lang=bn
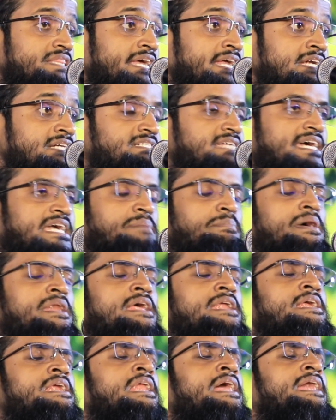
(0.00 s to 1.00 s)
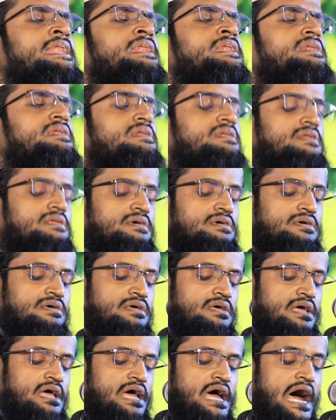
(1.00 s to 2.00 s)
দিনটাকে মেনে নিলেন
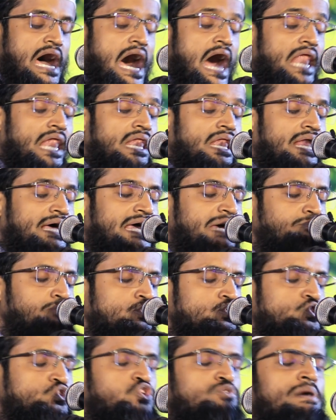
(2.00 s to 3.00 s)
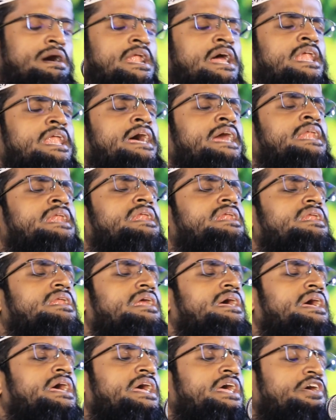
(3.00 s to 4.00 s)
আল্লাহকে বন্ধু বানালেন
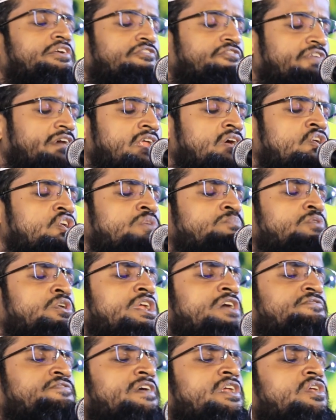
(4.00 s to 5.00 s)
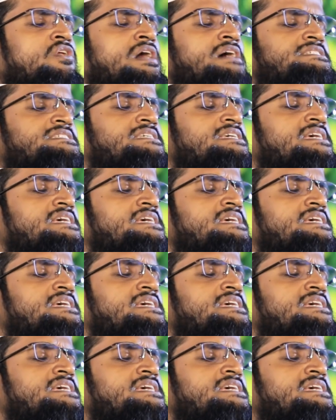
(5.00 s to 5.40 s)
ফেরাম বলে ফেলল